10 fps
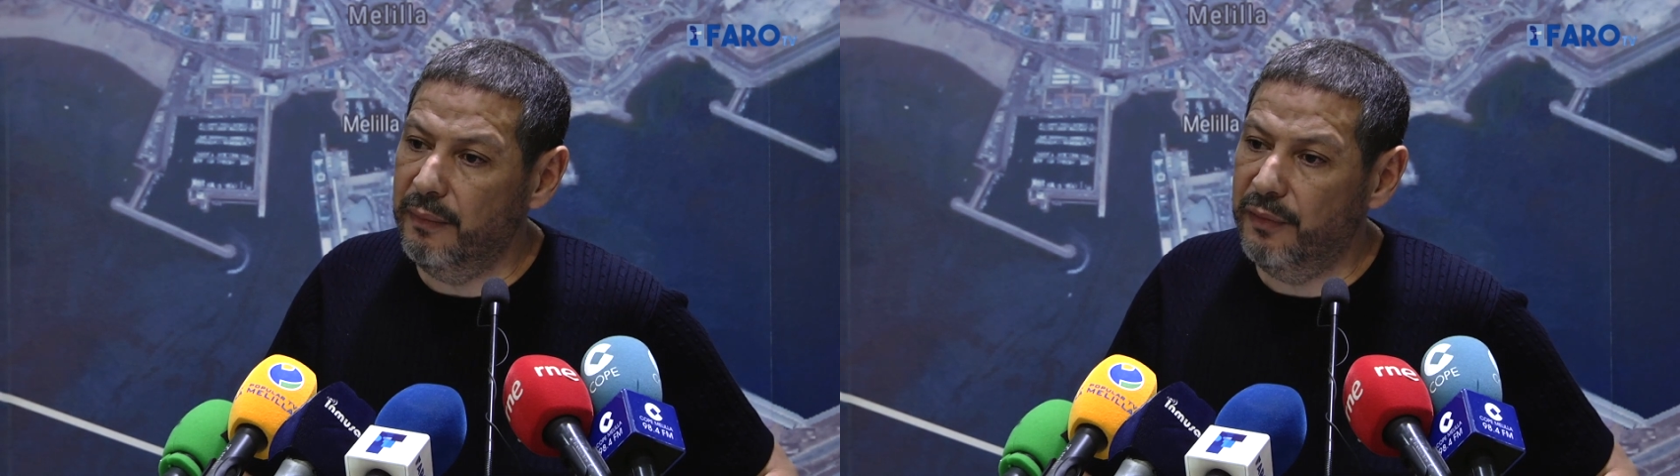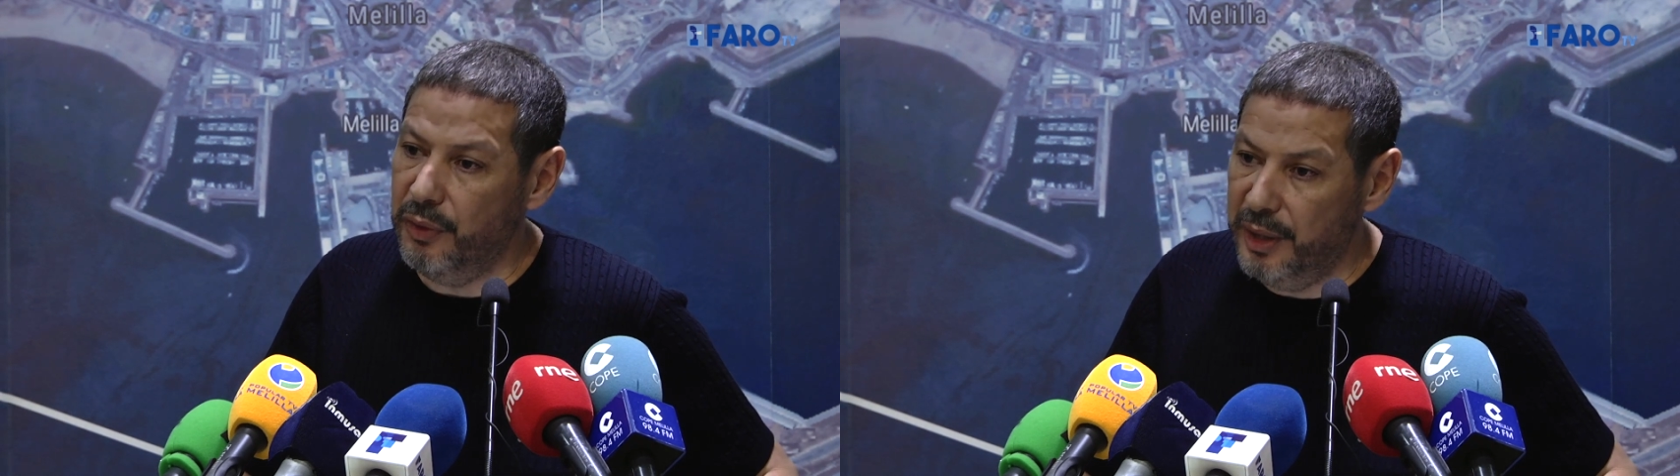
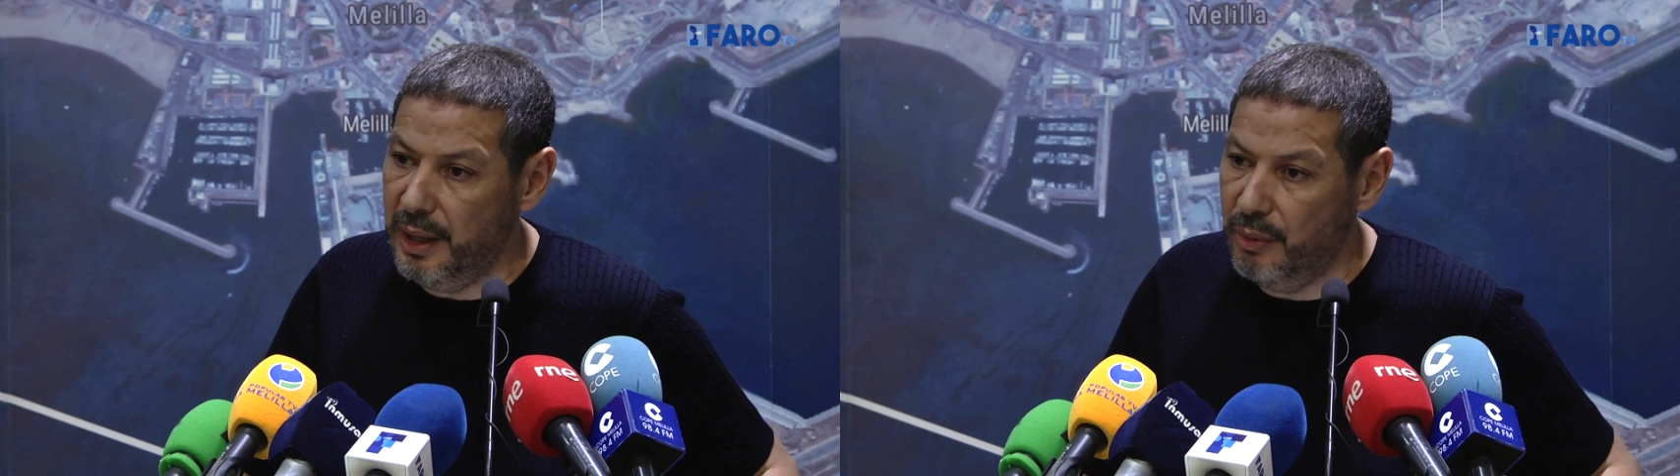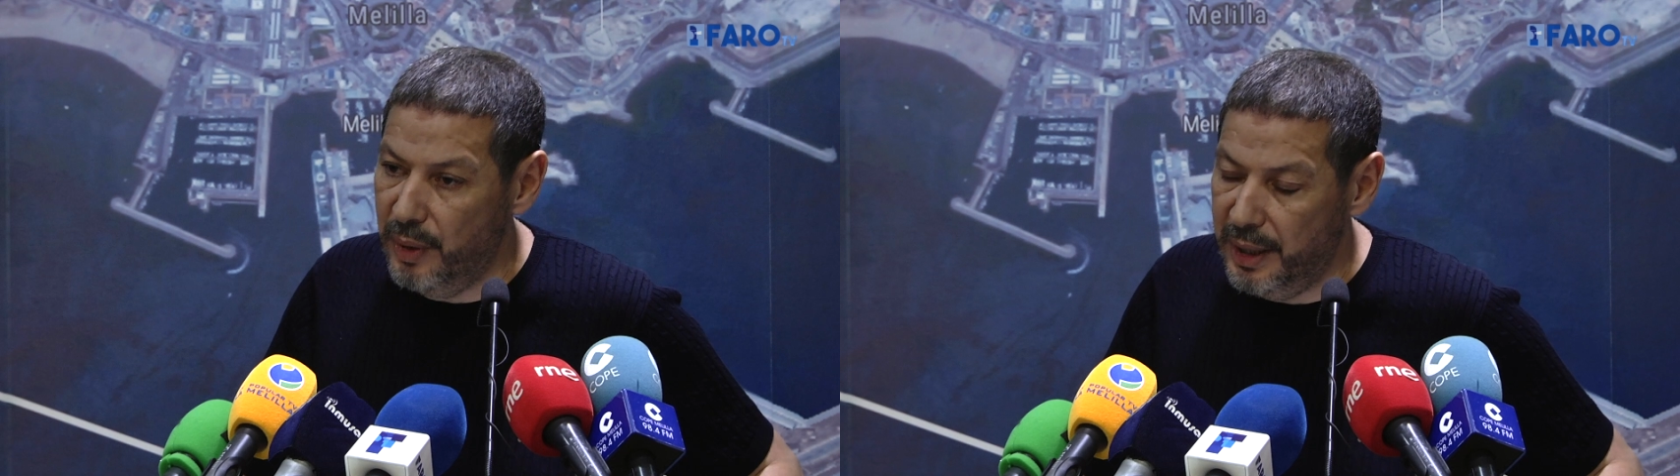
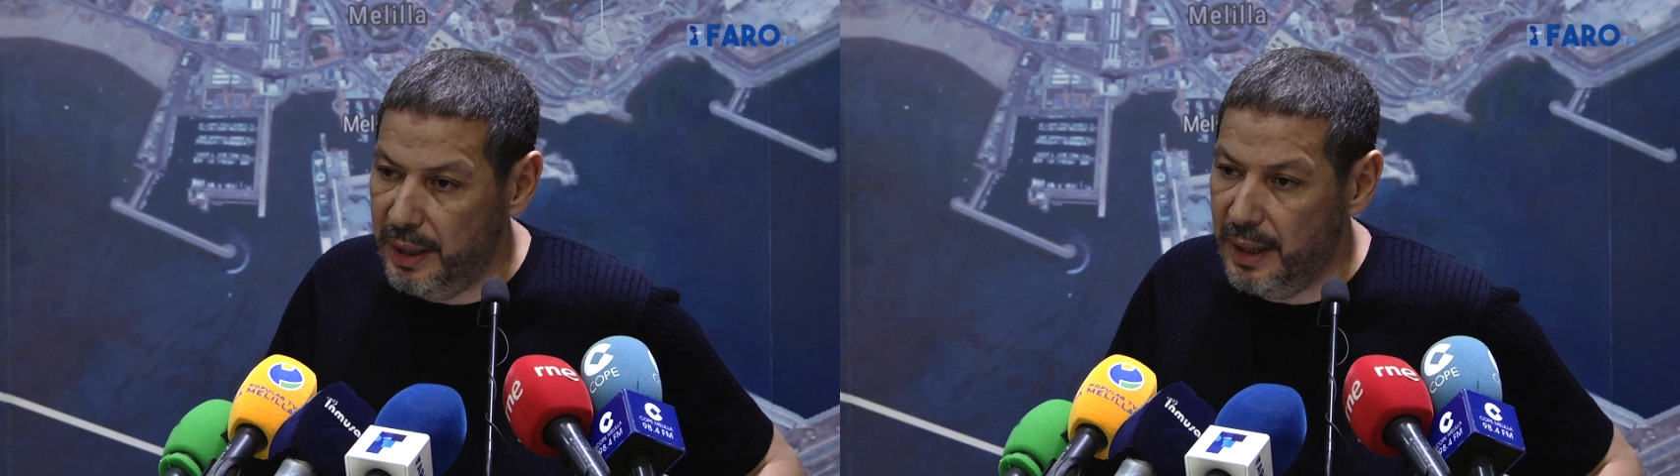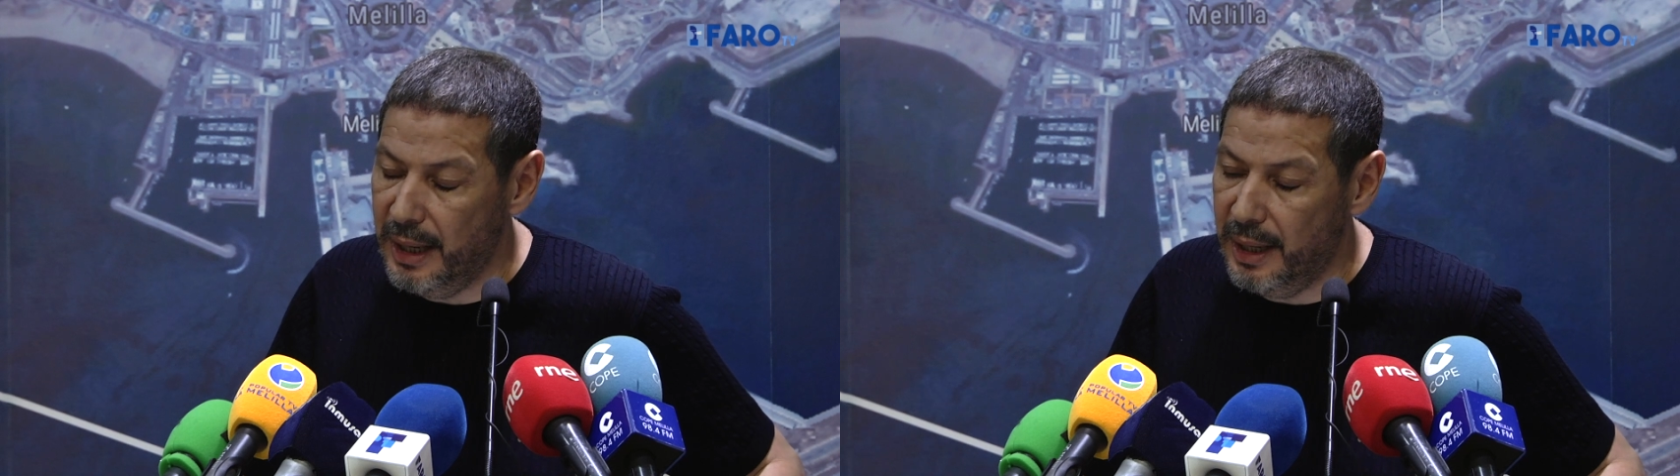frontera
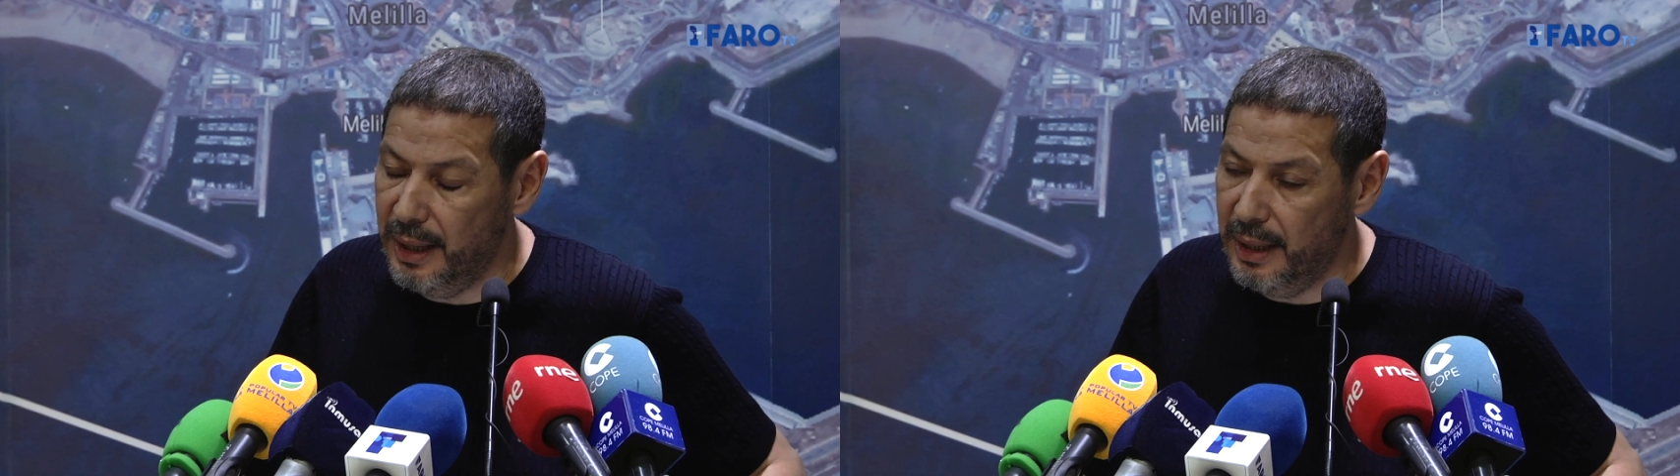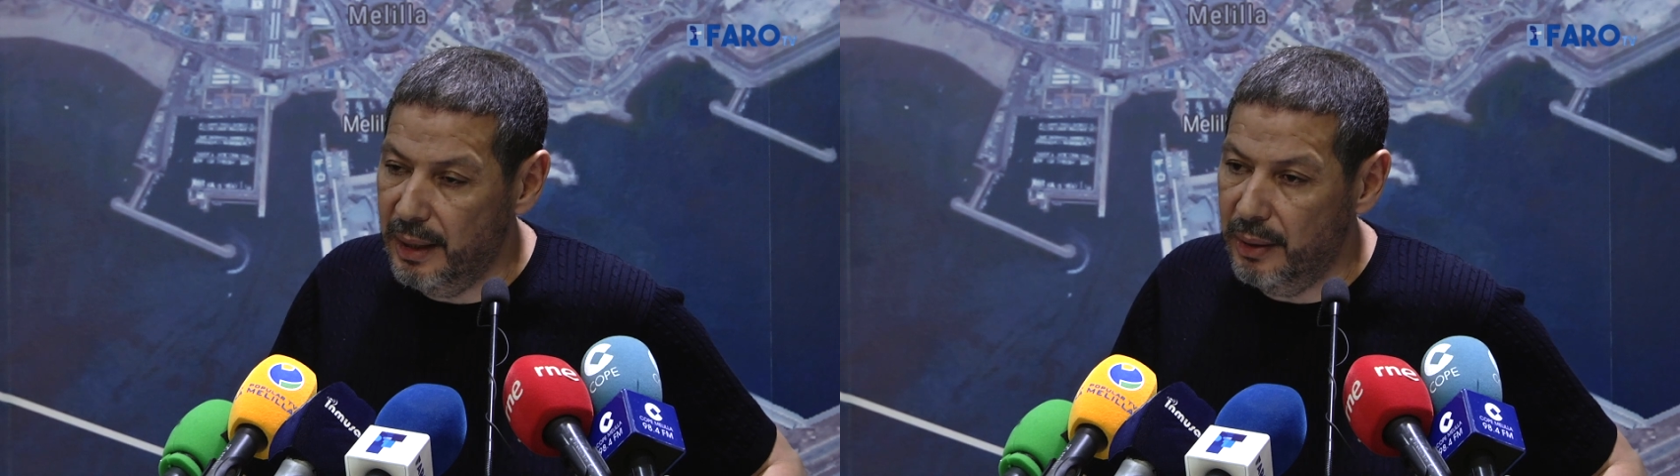
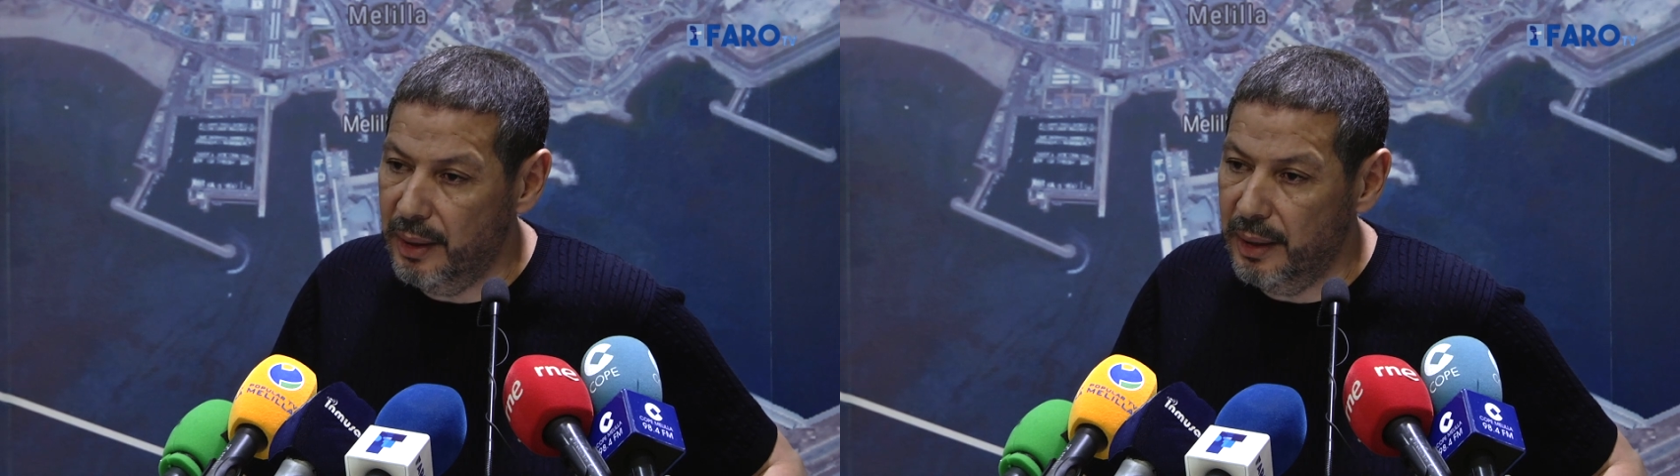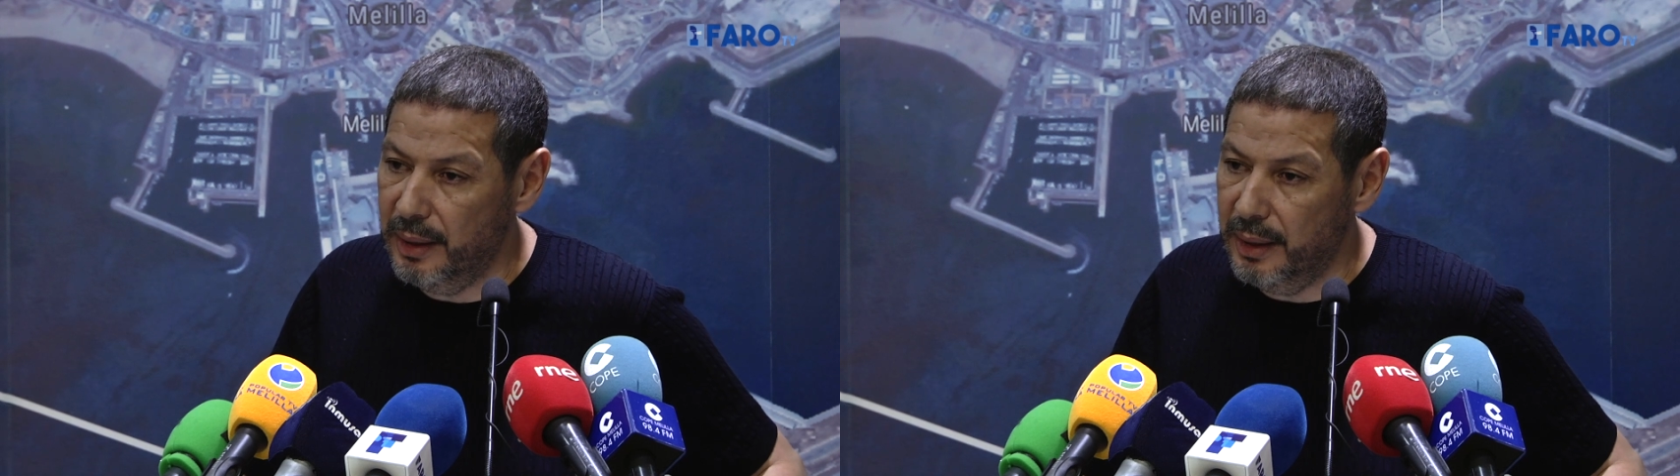
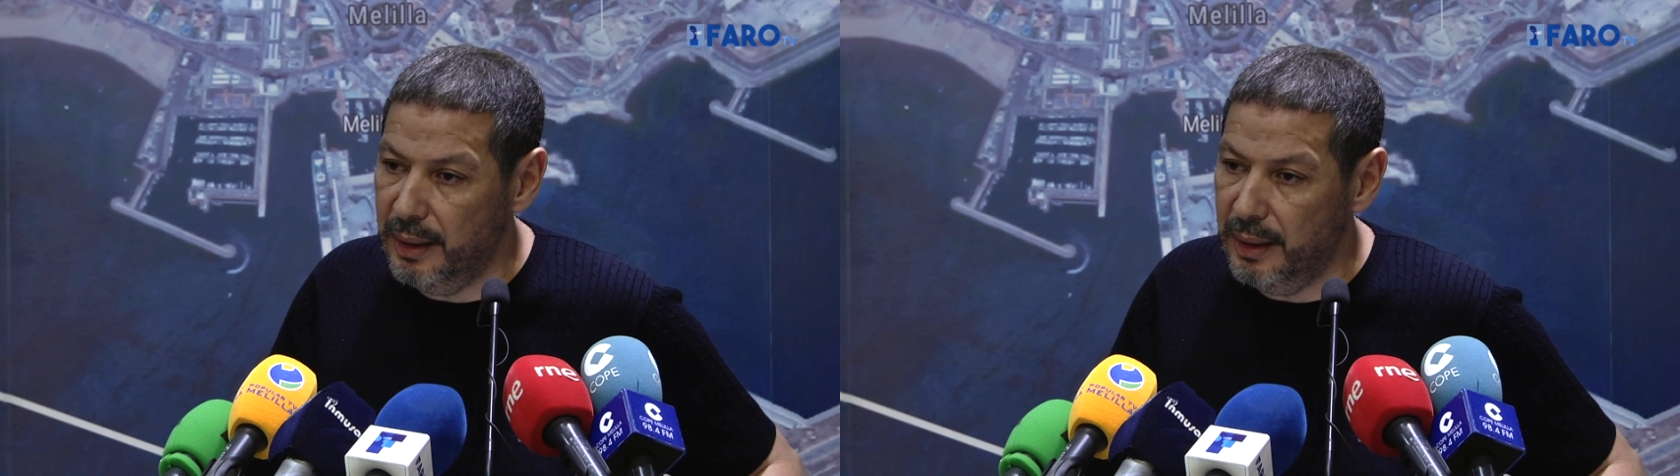aduanera,